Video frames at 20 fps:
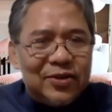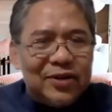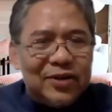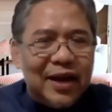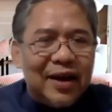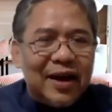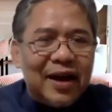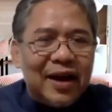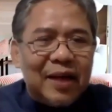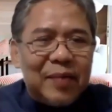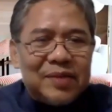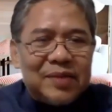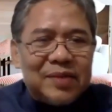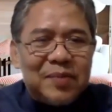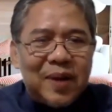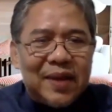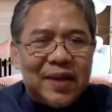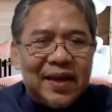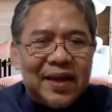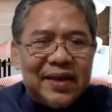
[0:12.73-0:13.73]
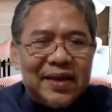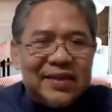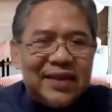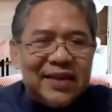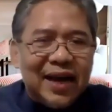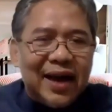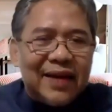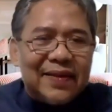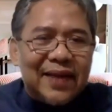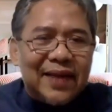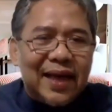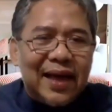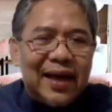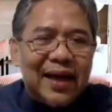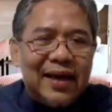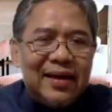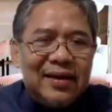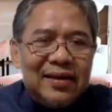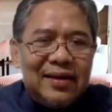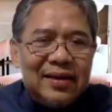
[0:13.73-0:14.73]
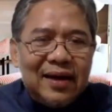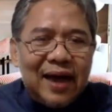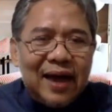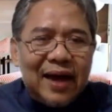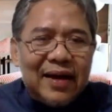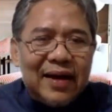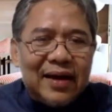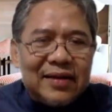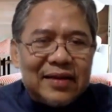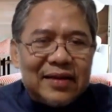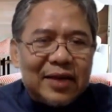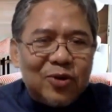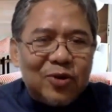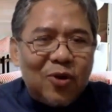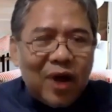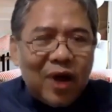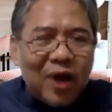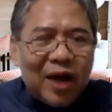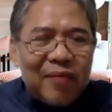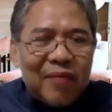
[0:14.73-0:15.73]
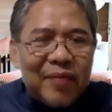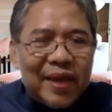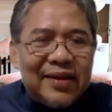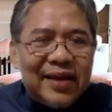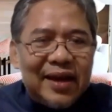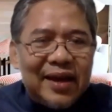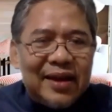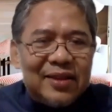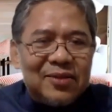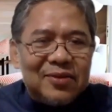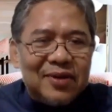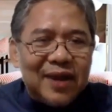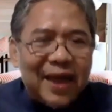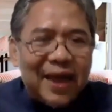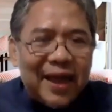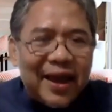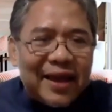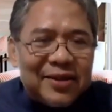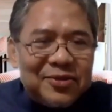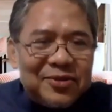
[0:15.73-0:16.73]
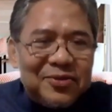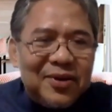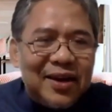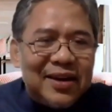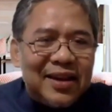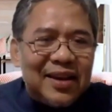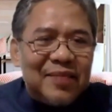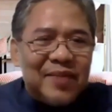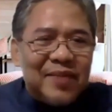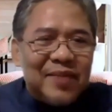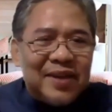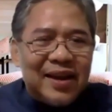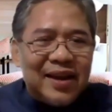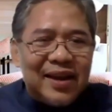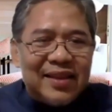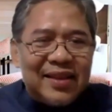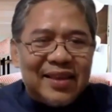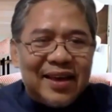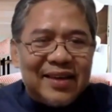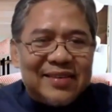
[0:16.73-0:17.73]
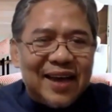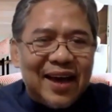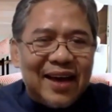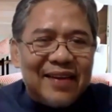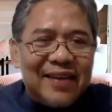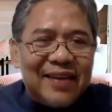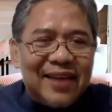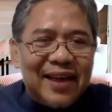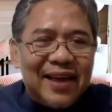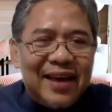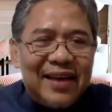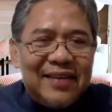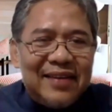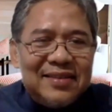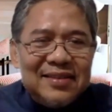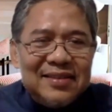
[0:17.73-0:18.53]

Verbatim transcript: Nah, pas pelatihan di Jakarta ada satu orang Medan itu nekat juga dari Medan datang ke Jakarta.